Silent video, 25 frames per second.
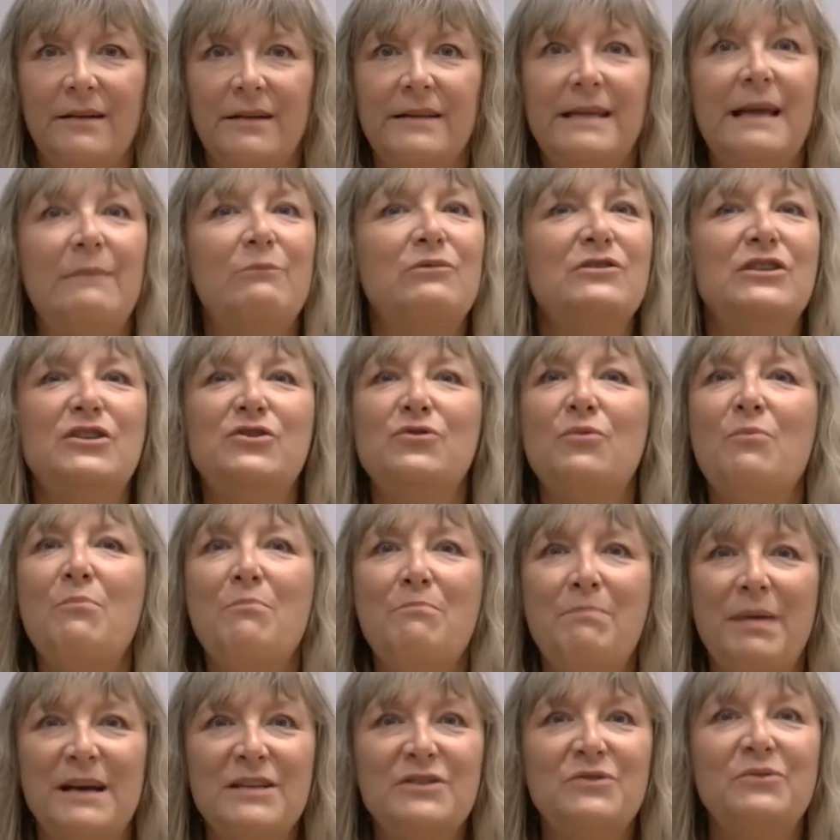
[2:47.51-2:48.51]
ya hemos hecho
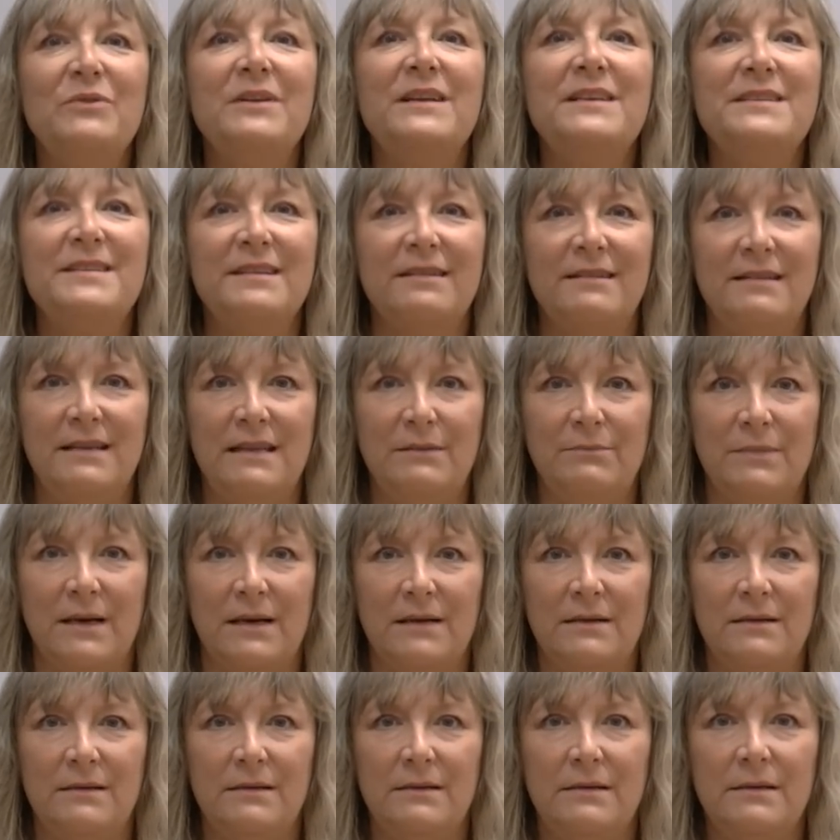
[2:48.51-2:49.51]
un paso en ese clima.